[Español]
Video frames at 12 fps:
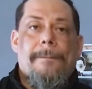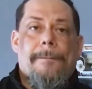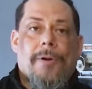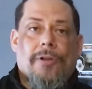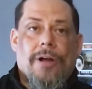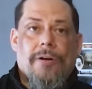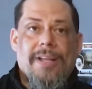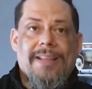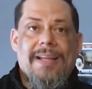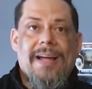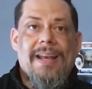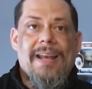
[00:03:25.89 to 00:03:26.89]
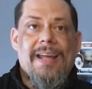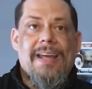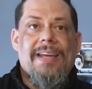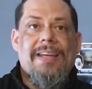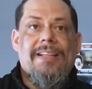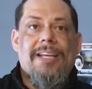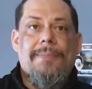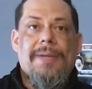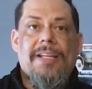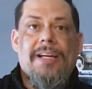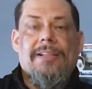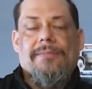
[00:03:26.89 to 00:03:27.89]
protagonista
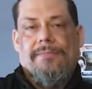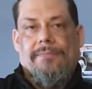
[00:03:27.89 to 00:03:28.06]
legitimidad.